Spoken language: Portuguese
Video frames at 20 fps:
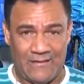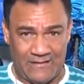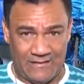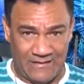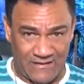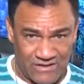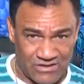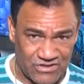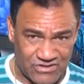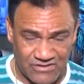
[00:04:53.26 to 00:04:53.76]

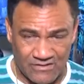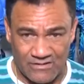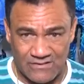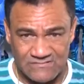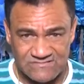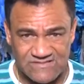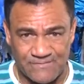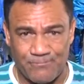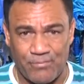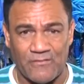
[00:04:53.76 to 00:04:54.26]
extra,
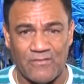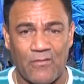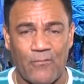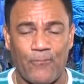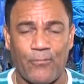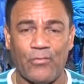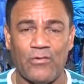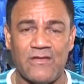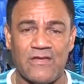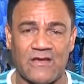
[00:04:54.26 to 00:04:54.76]
você pode dar um
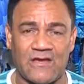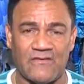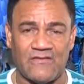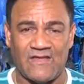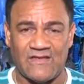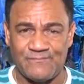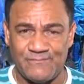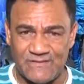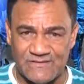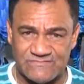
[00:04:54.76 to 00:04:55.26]
pulinho aqui na
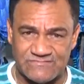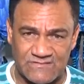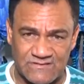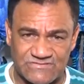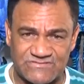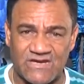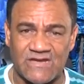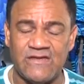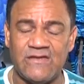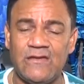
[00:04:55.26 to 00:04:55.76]
Ibis
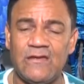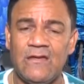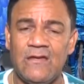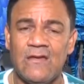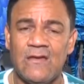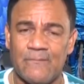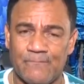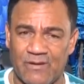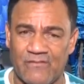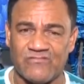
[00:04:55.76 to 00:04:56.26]
Lingerie
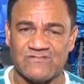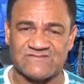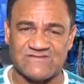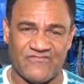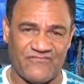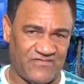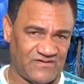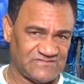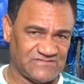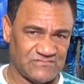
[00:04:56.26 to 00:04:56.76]
para você
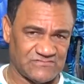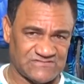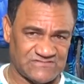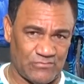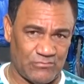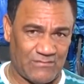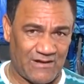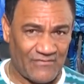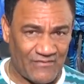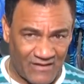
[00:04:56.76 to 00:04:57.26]
fazer o
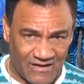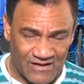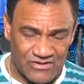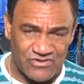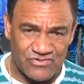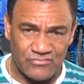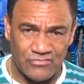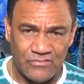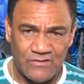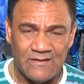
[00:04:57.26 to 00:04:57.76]
seu
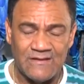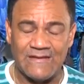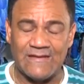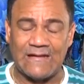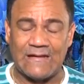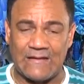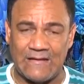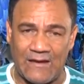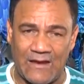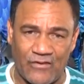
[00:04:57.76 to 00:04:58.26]
cadastro. E
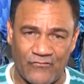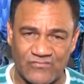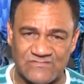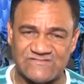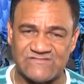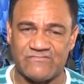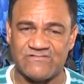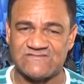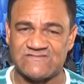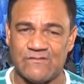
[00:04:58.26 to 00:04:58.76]
claro,
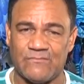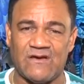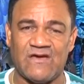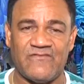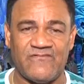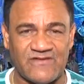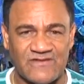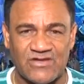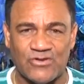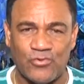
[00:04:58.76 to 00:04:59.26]
você vai ser uma
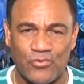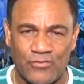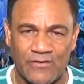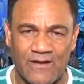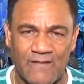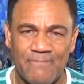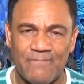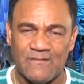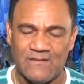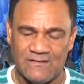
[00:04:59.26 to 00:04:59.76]

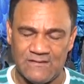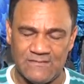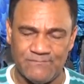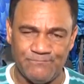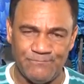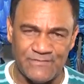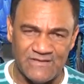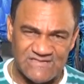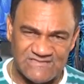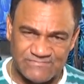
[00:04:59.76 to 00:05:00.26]
revendedora
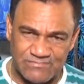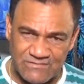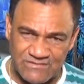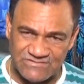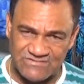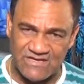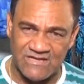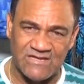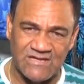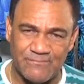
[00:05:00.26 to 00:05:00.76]
Ibis
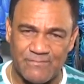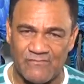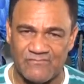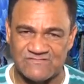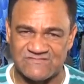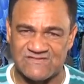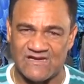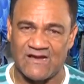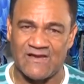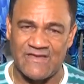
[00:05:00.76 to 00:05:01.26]
Lingerie para
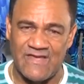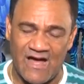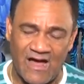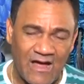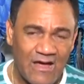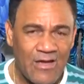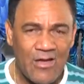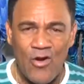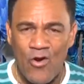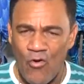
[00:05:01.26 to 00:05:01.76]
você
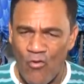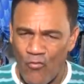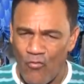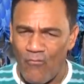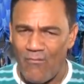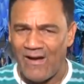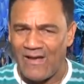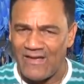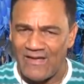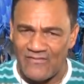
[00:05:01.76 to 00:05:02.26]
ganhar
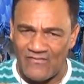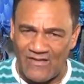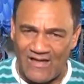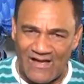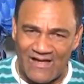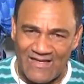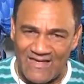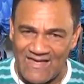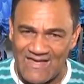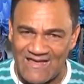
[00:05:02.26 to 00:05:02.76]
uma
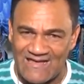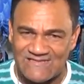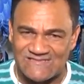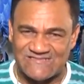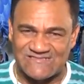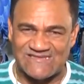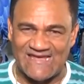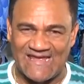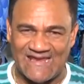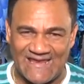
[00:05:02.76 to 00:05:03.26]
renda
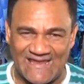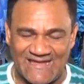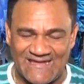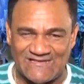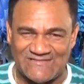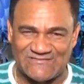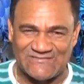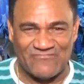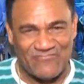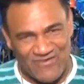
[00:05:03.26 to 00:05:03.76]

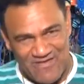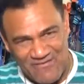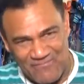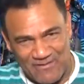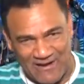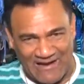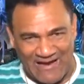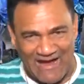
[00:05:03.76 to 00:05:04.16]
excelente. Venha para